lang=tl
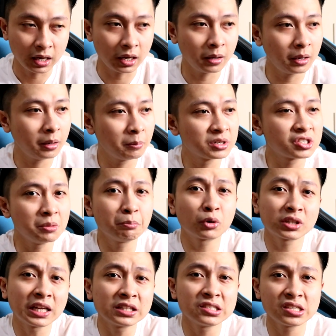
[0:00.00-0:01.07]
Eh, mas
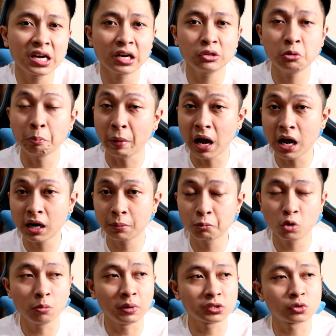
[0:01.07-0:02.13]
importante sa akin yung pangarap
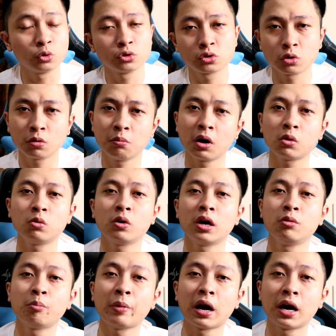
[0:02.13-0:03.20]
ko. Mas gusto kong
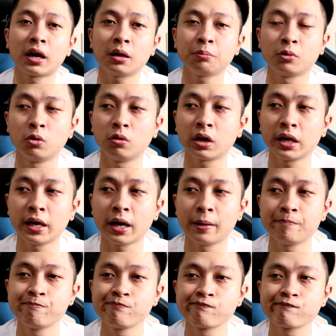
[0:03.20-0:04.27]
makuha yung pangarap ko,
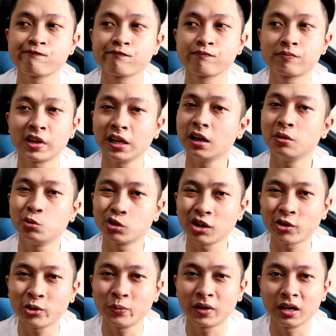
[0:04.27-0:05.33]
kaya
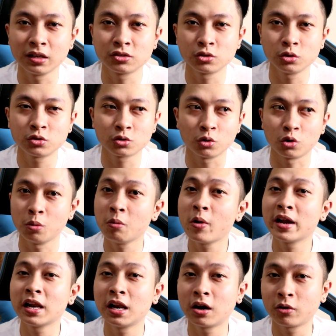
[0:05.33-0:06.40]
kinalimutan ko yung mga excuse ko,
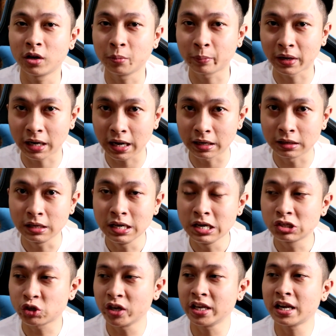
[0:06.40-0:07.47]
gumawa na lang ako ng paraan.
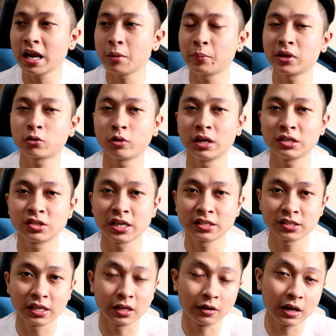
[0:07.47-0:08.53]
So, hinanapan ko lang
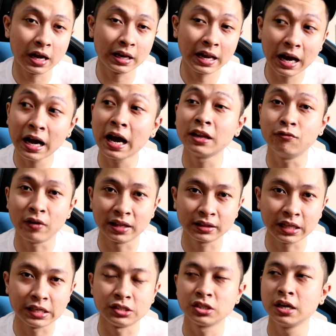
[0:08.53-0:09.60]
siya as an, ng
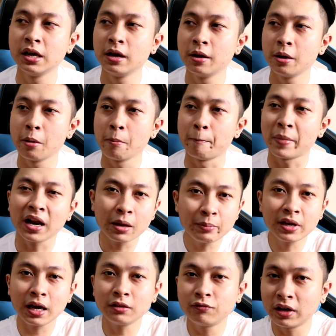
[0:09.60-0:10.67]
advantage.
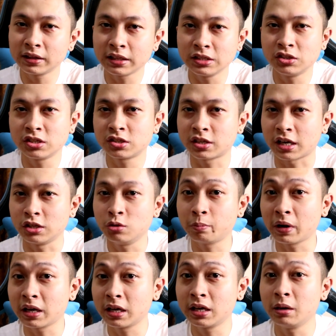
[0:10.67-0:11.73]
Maraming advantages rin
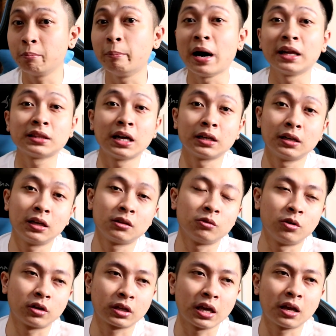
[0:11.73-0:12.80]
yung pagiging batang
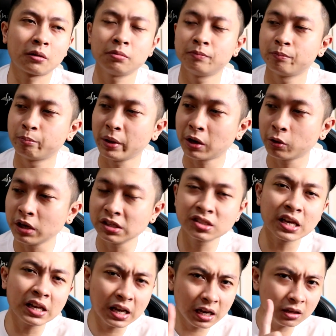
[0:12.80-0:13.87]
networker. Pero
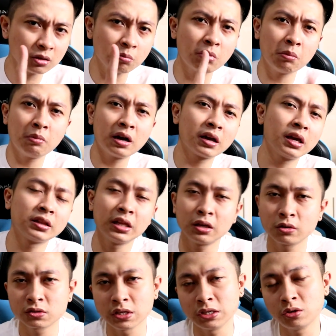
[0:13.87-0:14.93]
isa na lang yung
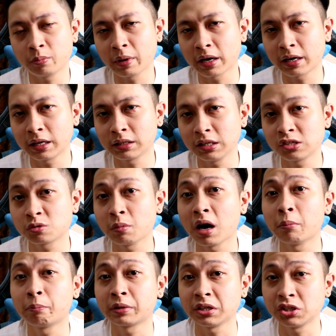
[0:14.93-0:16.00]
babanggitin ko sa inyo para at least
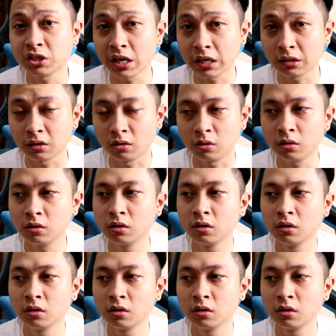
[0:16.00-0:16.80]
ma-appreciate nyo.